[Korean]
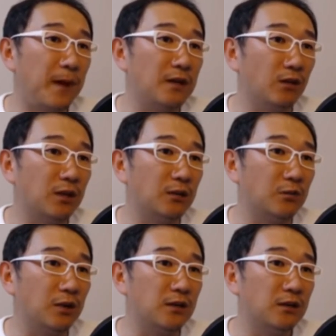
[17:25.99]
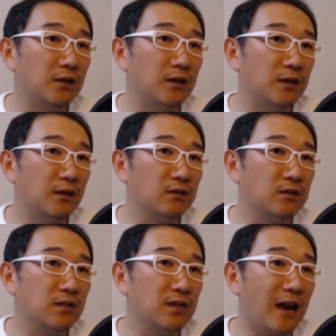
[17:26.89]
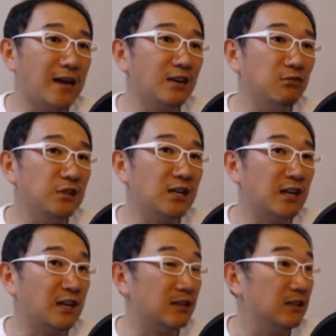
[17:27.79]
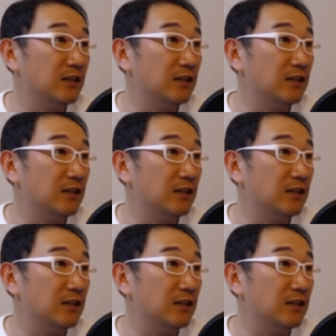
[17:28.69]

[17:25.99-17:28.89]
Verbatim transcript: 백이 어떻게 돼요 여기서 이제 이렇게 한 칸을 뛰잖아요.